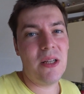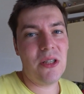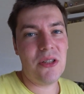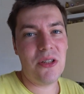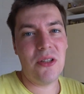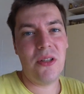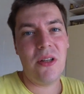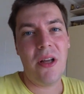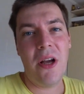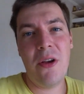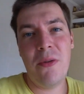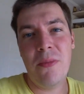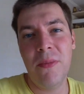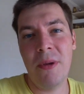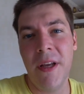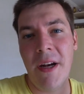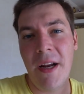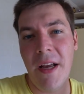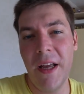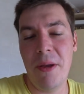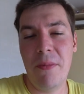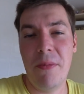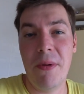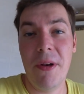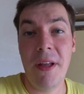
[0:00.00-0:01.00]
Желаю мира
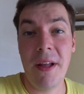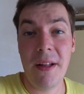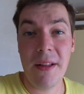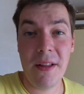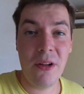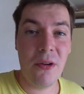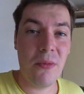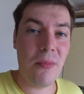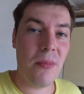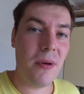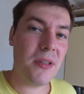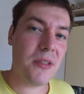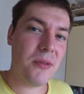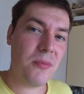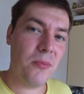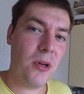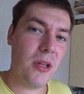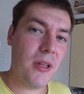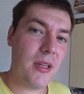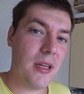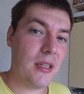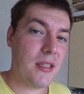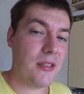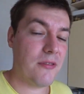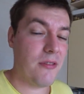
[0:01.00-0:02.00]
и приятного
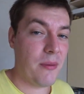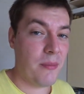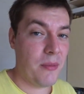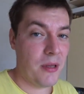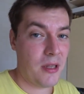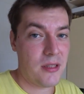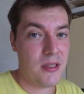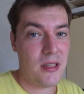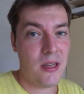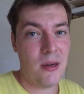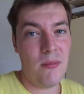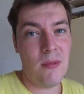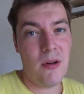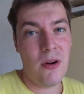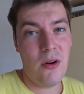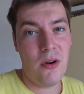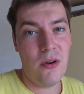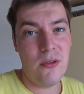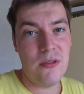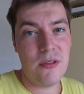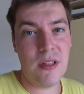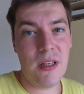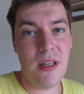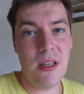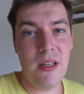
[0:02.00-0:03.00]
просмотра, с вами Яцко
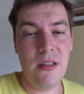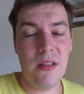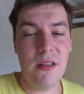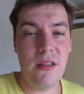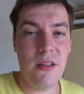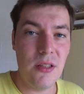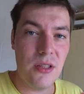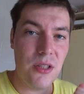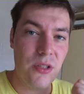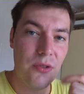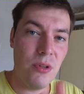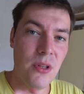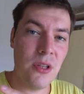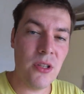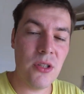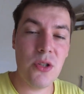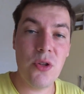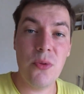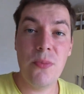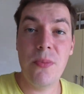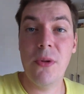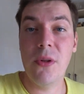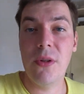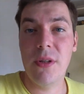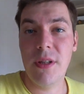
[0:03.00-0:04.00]
Боровский, и сегодня
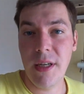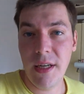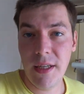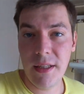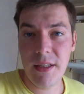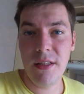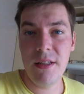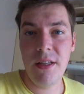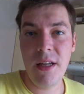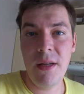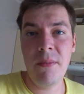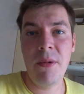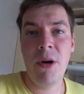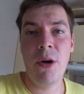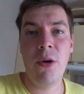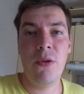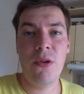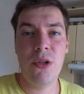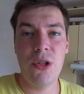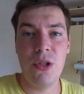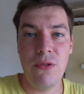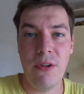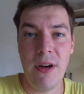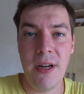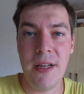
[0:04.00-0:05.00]
наступил третий день моего
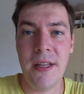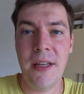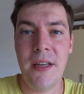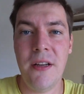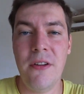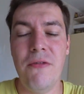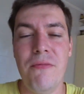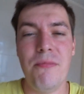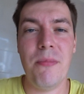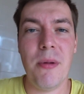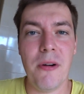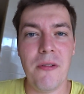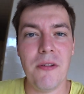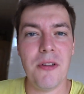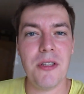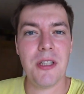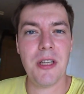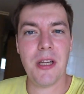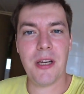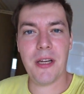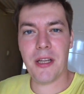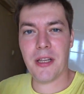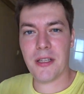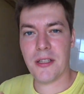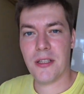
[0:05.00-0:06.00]
выживания. В первой
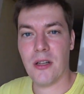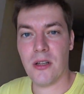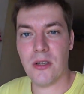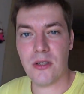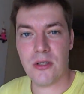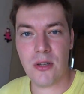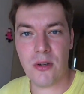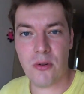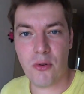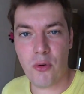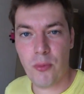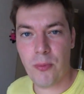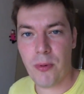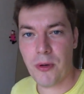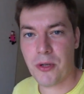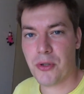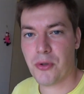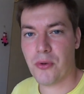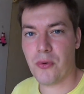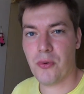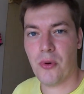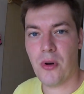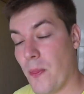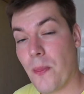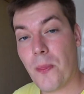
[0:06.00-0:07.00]
серии я сделал
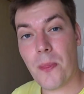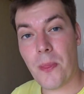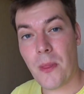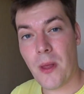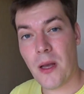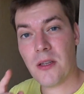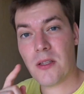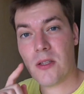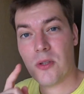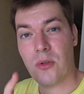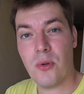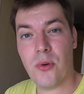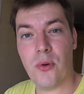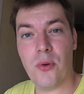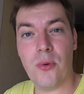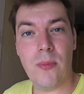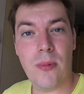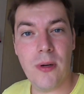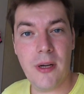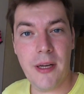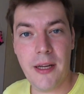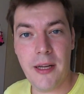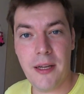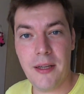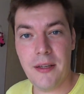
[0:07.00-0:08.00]
закупочку на 100
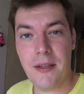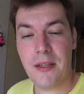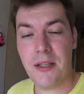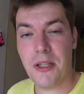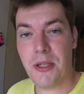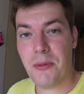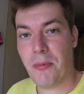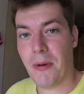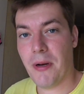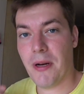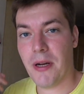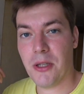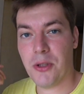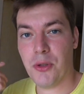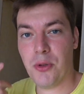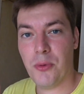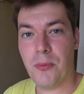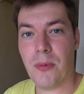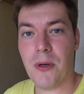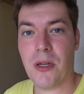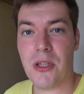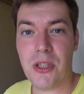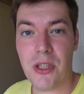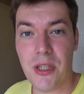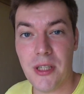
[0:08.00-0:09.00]
рублей, и теперь хочу
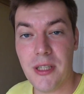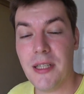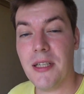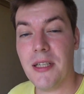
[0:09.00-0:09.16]
прожить